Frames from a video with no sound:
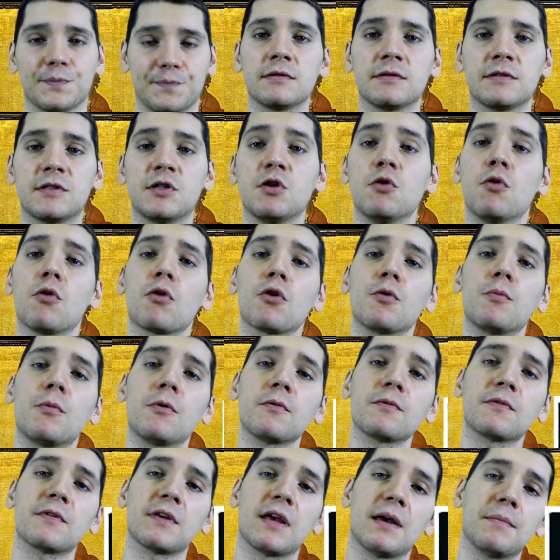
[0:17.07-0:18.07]
Si l'on
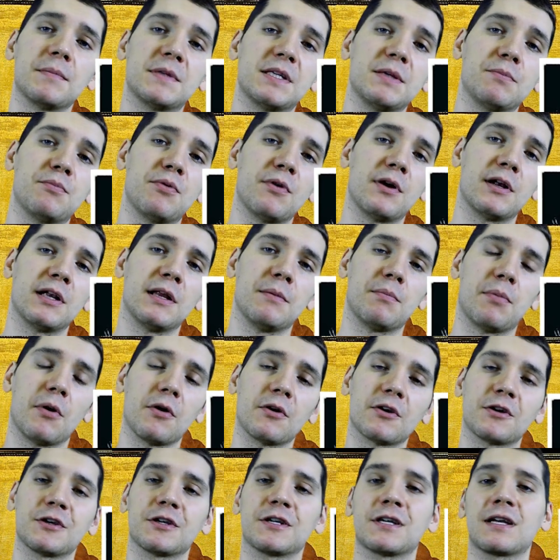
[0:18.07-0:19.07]
remonte un petit peu à
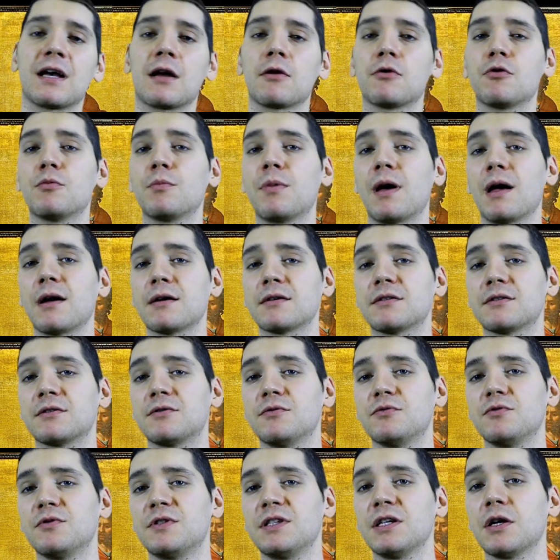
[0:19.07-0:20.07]
l'époque, Karl Barks
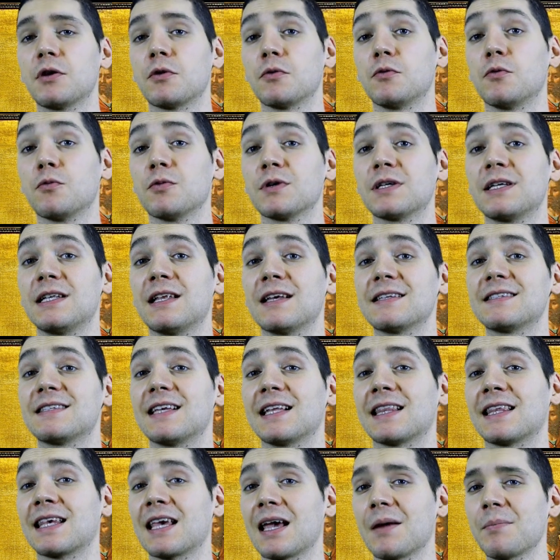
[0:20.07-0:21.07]
nous dit que donc il a
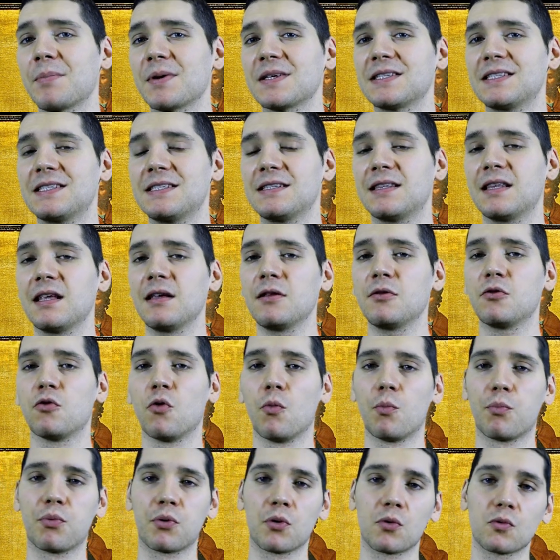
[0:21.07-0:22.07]
cette capacité de
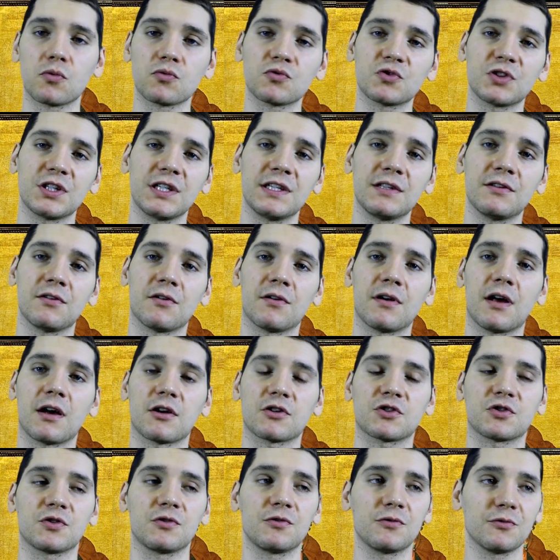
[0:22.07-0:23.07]
plonger dans
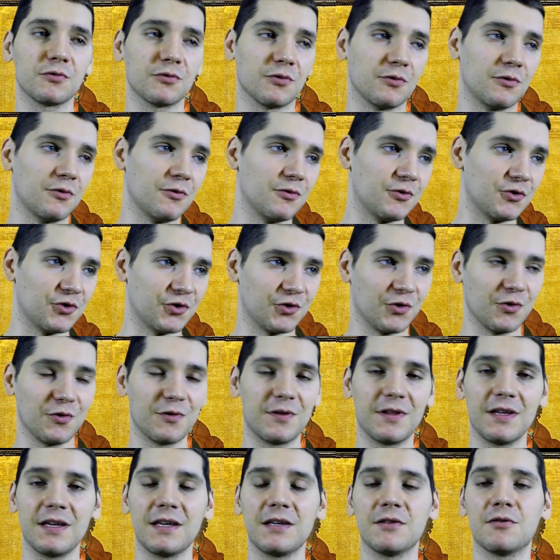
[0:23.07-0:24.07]
l'argent, de le
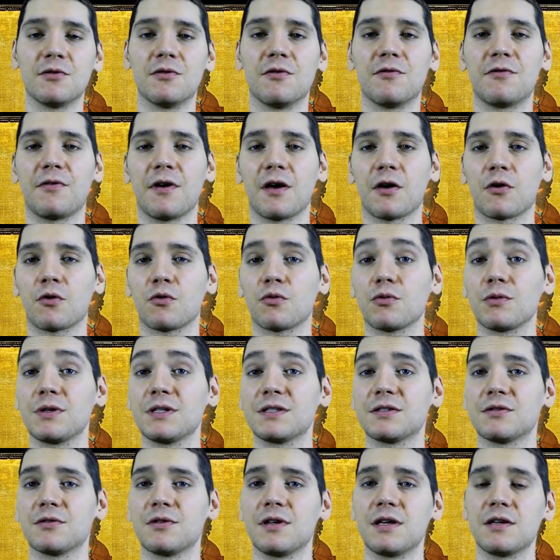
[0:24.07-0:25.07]
jeter, de le faire
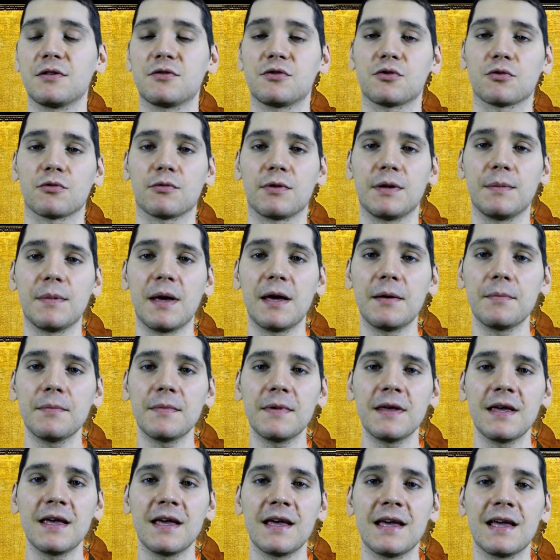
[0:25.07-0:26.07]
ruisseler sur lui-même,
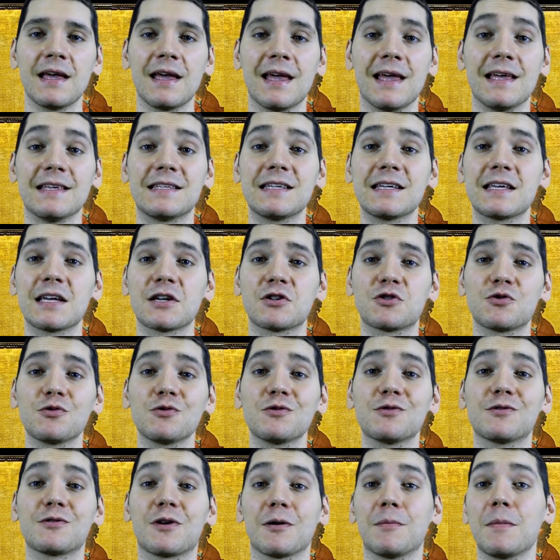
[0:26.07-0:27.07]
et c'est quelque
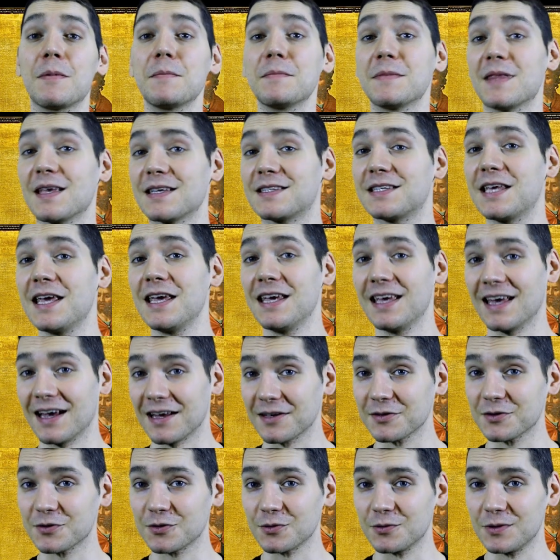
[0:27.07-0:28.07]
chose quand même d'assez
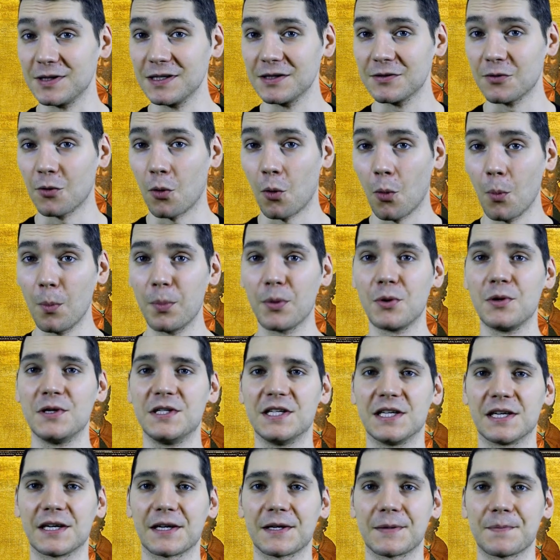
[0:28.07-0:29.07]
insolite, on peut le
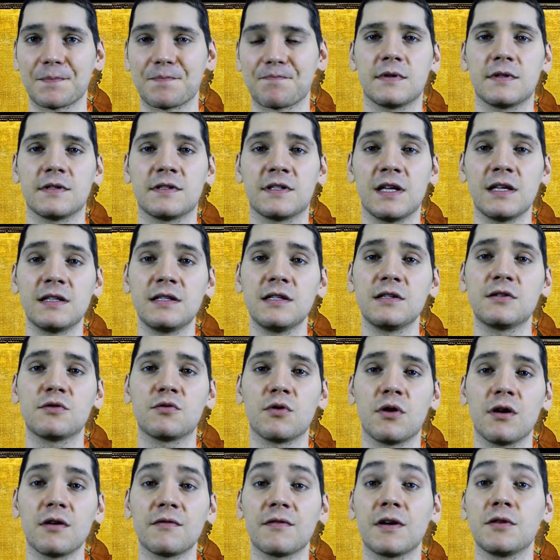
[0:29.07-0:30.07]
dire. Cette
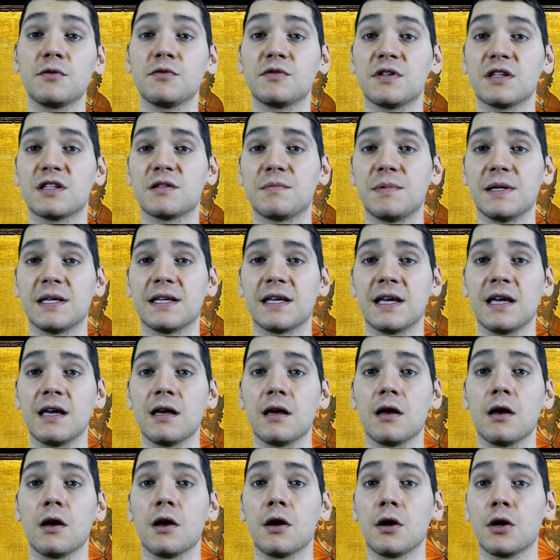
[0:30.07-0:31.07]
histoire va nous expliquer
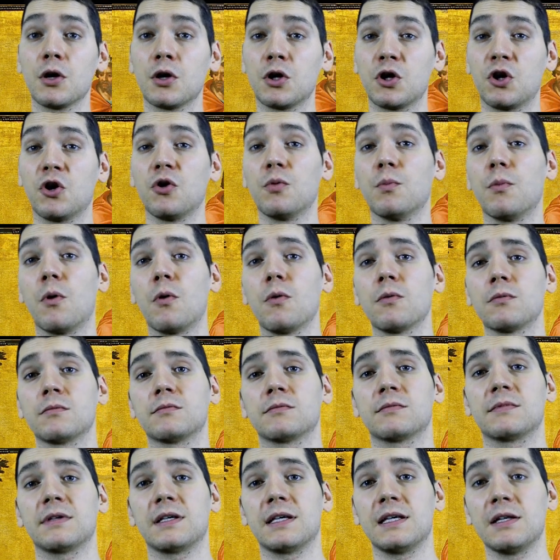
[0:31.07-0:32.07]
comment
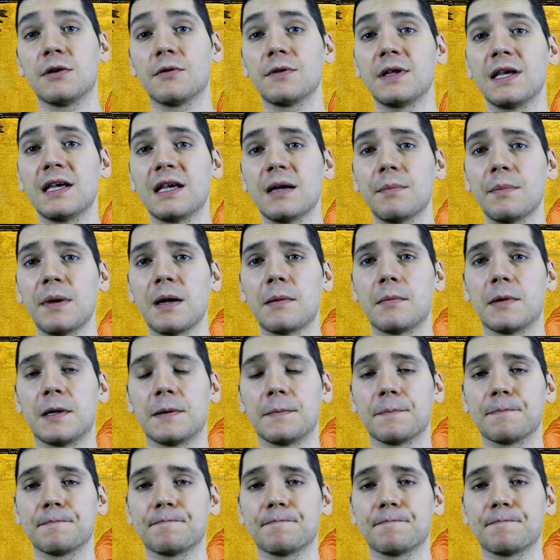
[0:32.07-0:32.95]
il en est capable.